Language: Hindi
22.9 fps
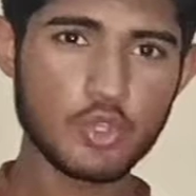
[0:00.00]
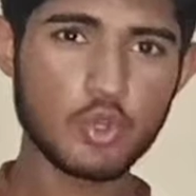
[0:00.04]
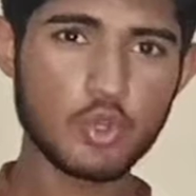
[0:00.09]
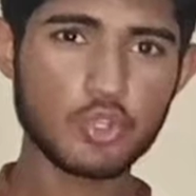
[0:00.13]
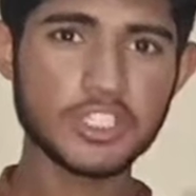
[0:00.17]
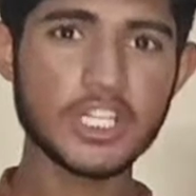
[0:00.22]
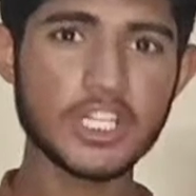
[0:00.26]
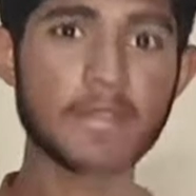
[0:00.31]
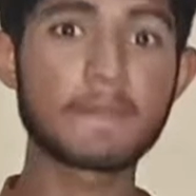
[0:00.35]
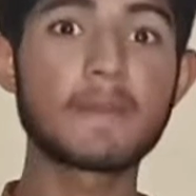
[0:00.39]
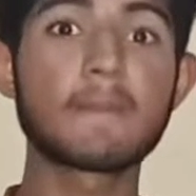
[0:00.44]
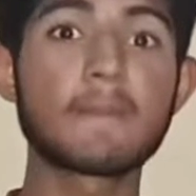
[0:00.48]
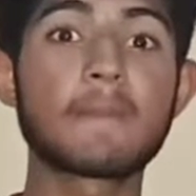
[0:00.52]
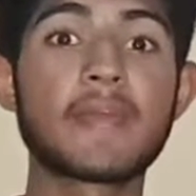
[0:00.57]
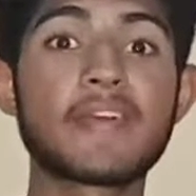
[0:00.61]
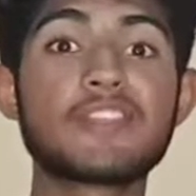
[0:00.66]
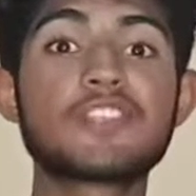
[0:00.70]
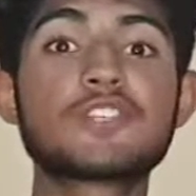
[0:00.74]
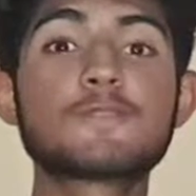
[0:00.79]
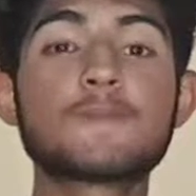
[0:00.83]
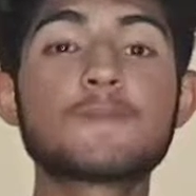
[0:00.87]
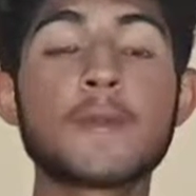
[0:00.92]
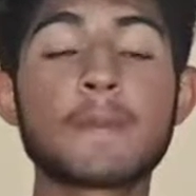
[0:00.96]
दो तीन हमने बनाया
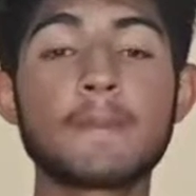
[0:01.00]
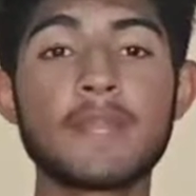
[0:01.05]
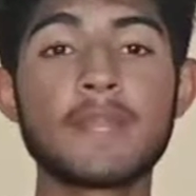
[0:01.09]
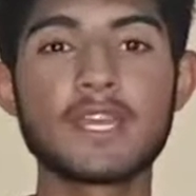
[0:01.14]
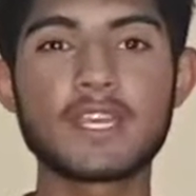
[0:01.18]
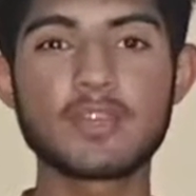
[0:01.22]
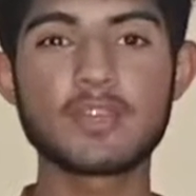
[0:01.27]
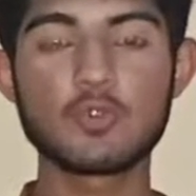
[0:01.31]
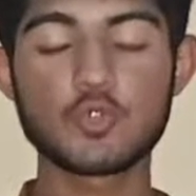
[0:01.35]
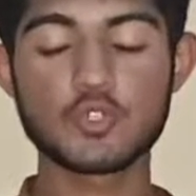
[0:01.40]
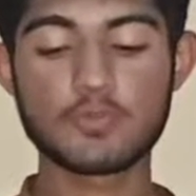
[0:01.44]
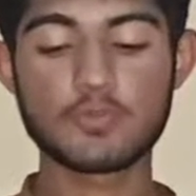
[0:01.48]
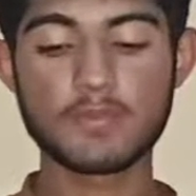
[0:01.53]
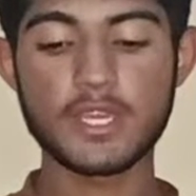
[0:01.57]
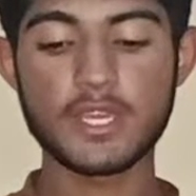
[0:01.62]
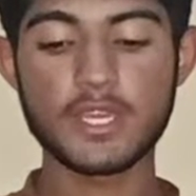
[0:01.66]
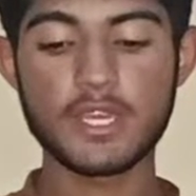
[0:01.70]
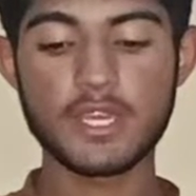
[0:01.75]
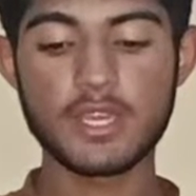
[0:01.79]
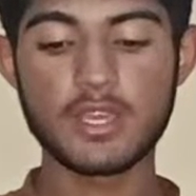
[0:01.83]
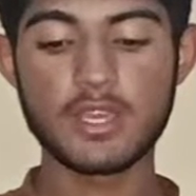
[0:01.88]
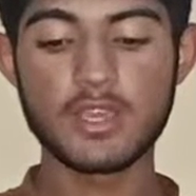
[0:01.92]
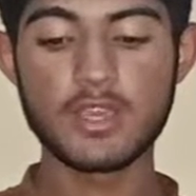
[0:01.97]
जिसमें हमने
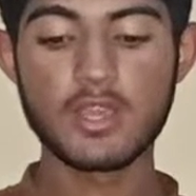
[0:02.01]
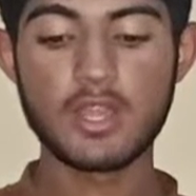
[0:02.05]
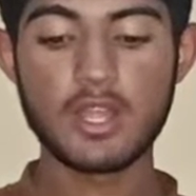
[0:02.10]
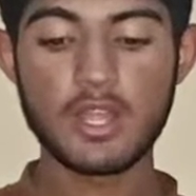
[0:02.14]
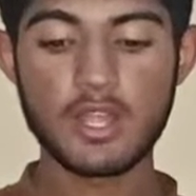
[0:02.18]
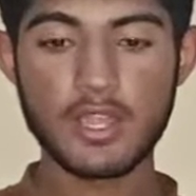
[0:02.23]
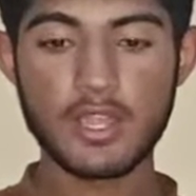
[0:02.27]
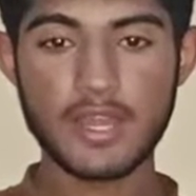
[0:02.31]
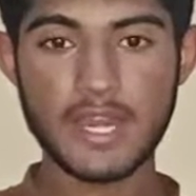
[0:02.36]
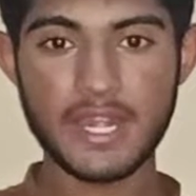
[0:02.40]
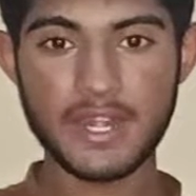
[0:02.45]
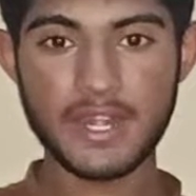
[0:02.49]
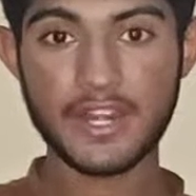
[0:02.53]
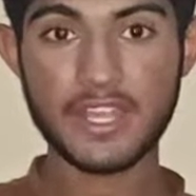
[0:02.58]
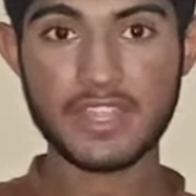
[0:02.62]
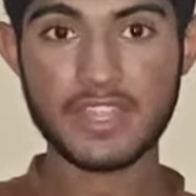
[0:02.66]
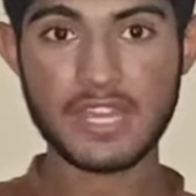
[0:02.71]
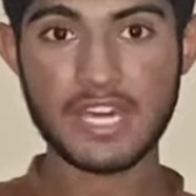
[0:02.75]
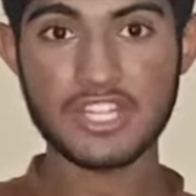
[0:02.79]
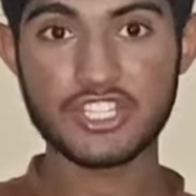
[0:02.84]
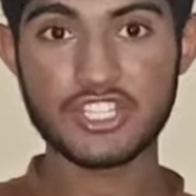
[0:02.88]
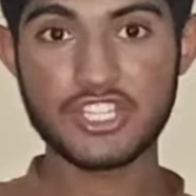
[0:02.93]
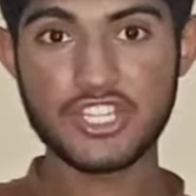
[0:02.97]
उसमें ग्राइंडर के
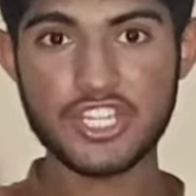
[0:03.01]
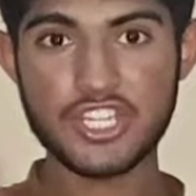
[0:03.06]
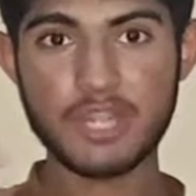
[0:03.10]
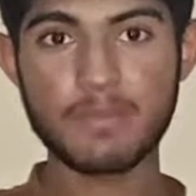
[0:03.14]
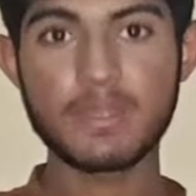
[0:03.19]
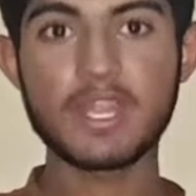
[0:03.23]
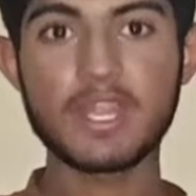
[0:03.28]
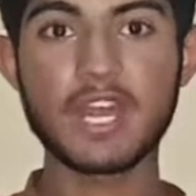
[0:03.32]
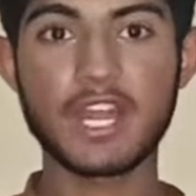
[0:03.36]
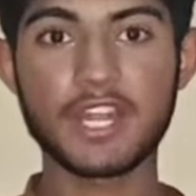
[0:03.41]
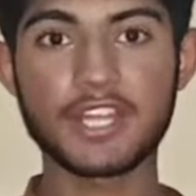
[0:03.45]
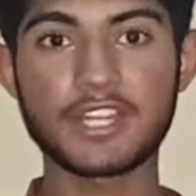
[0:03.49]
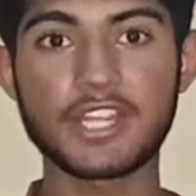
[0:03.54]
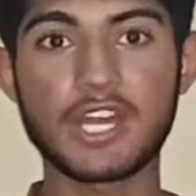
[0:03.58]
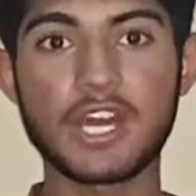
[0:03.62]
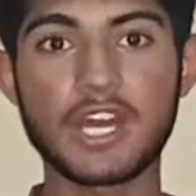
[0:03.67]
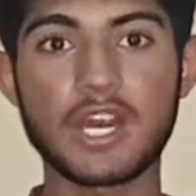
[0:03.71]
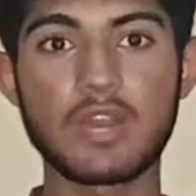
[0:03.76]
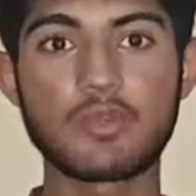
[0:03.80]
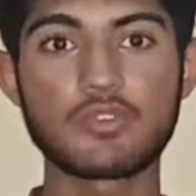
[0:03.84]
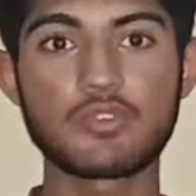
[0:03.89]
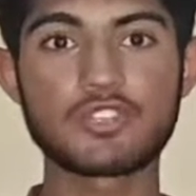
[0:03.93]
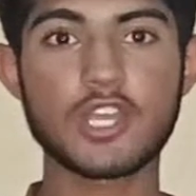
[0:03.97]
साथ शीशा भी काटा
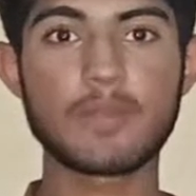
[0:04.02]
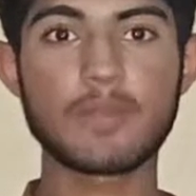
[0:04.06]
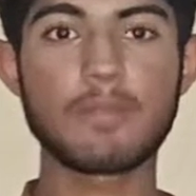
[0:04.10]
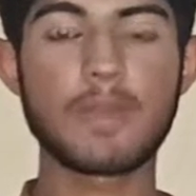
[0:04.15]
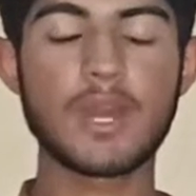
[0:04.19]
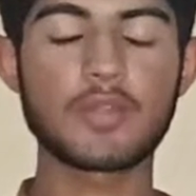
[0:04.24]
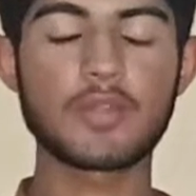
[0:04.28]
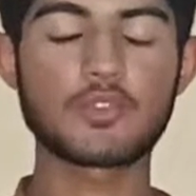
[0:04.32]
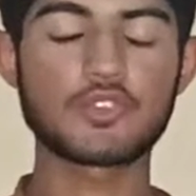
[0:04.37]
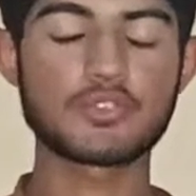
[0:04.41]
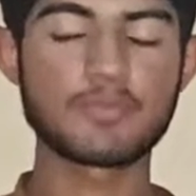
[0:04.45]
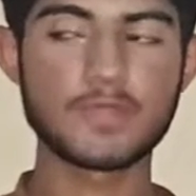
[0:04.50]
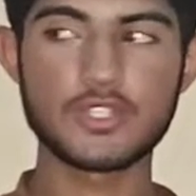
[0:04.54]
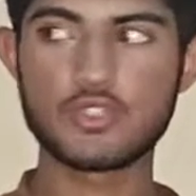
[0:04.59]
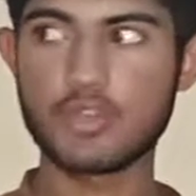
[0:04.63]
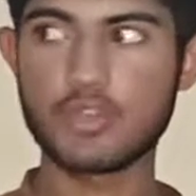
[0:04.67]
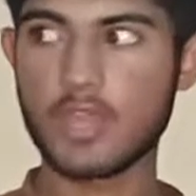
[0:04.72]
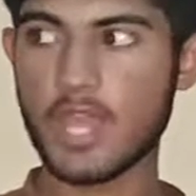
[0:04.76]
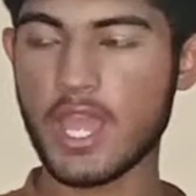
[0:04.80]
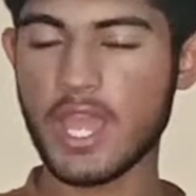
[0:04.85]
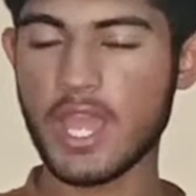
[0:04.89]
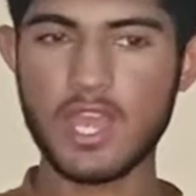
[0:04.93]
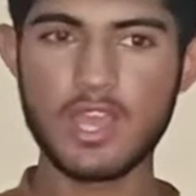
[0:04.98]
था उसके बाद उसमें
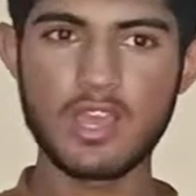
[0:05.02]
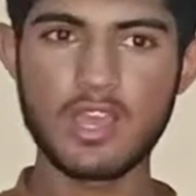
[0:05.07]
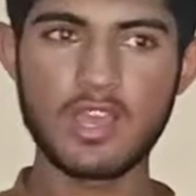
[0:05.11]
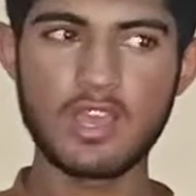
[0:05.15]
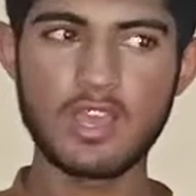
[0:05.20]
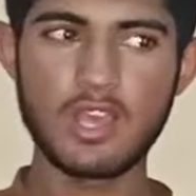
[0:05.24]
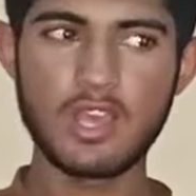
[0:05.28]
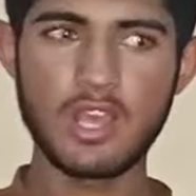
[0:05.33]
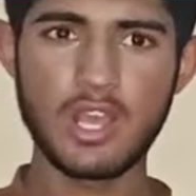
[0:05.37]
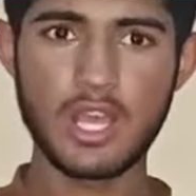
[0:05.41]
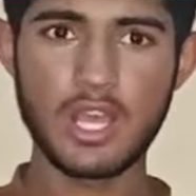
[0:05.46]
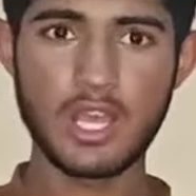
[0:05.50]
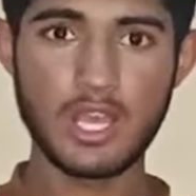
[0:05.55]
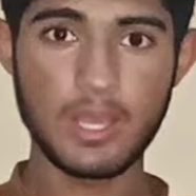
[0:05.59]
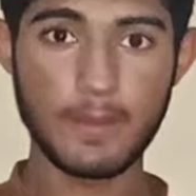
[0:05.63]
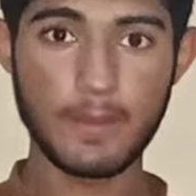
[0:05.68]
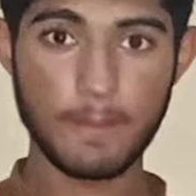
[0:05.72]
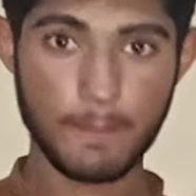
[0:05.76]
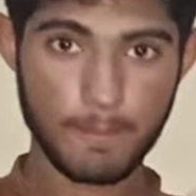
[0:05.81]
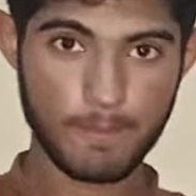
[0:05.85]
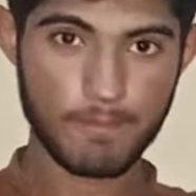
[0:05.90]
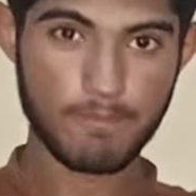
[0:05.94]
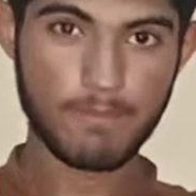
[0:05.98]
जो है
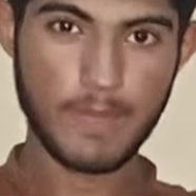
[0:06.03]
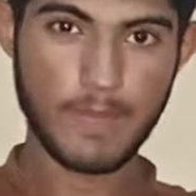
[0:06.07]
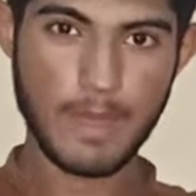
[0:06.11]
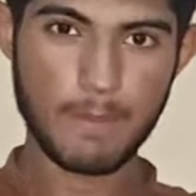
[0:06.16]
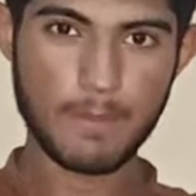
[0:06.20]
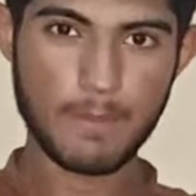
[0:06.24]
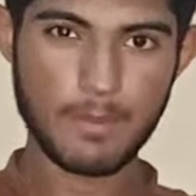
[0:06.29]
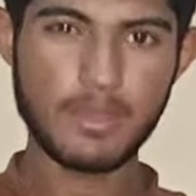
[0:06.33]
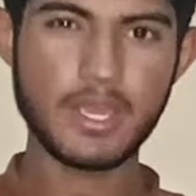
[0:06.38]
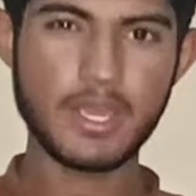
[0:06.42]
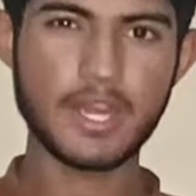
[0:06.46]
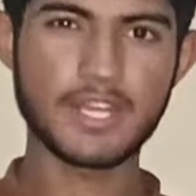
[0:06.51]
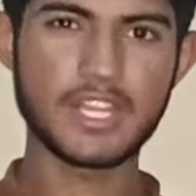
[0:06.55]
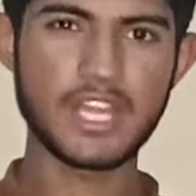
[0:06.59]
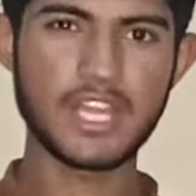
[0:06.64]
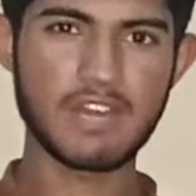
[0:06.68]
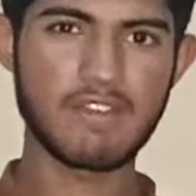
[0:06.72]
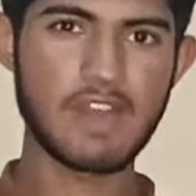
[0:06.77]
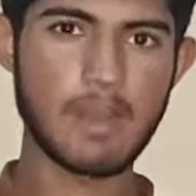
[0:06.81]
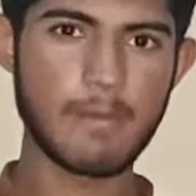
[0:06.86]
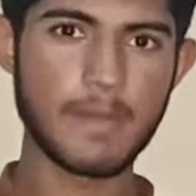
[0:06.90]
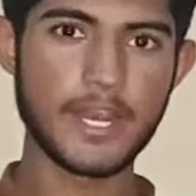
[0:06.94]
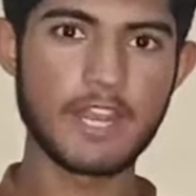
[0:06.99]
पंप भी कर
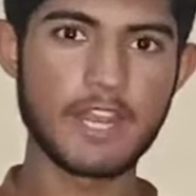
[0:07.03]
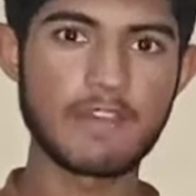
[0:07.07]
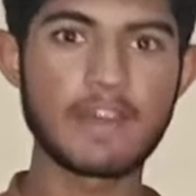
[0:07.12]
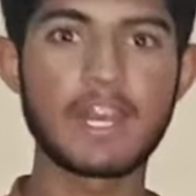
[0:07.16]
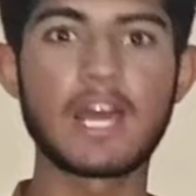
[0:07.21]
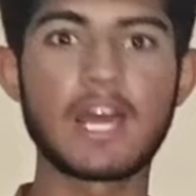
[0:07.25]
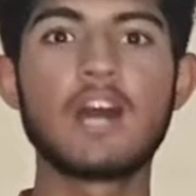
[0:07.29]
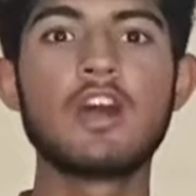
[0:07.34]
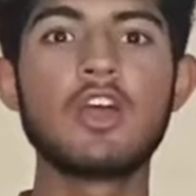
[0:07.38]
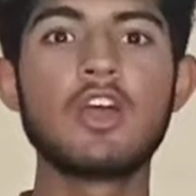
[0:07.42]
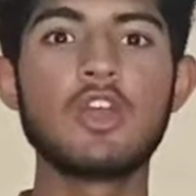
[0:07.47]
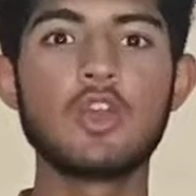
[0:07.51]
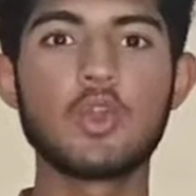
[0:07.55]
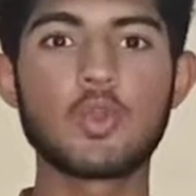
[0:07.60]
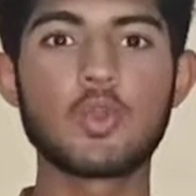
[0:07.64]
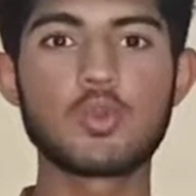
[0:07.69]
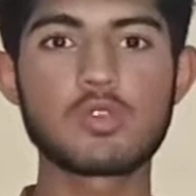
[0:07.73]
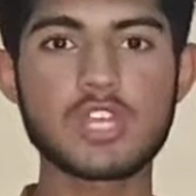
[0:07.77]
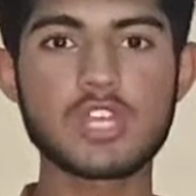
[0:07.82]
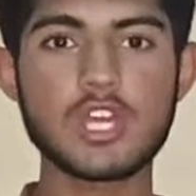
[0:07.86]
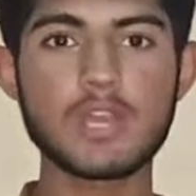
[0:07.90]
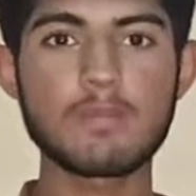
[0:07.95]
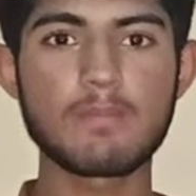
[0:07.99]
हवा भरने वाला और
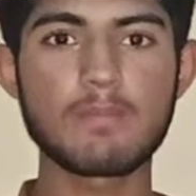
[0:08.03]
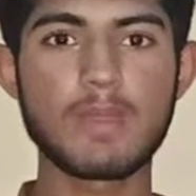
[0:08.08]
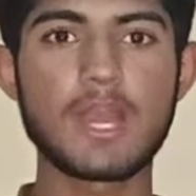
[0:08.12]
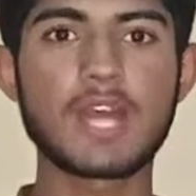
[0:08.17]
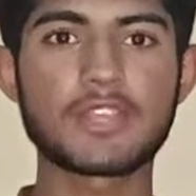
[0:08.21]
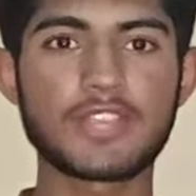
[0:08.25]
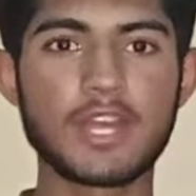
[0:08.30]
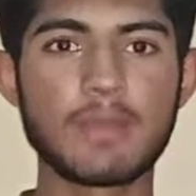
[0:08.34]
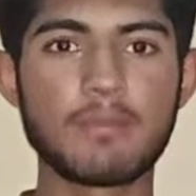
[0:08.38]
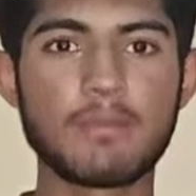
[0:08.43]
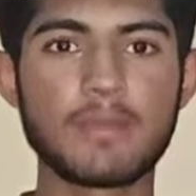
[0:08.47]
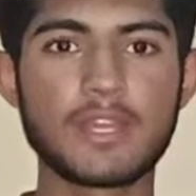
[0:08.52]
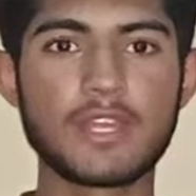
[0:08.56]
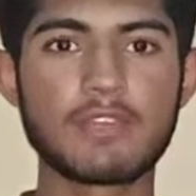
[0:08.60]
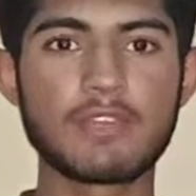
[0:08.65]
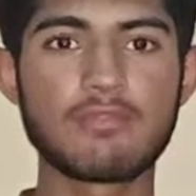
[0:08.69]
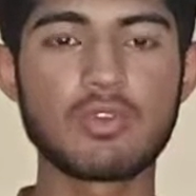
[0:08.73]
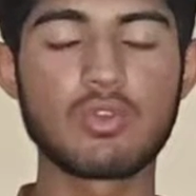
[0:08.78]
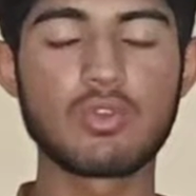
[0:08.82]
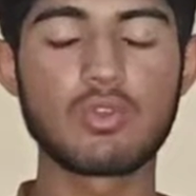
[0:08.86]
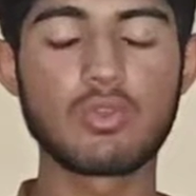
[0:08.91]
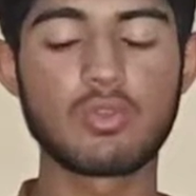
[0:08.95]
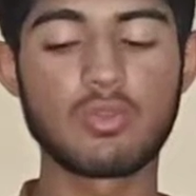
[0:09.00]
उसके बाद हमने
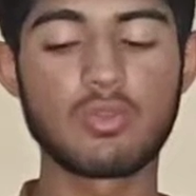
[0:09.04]
वो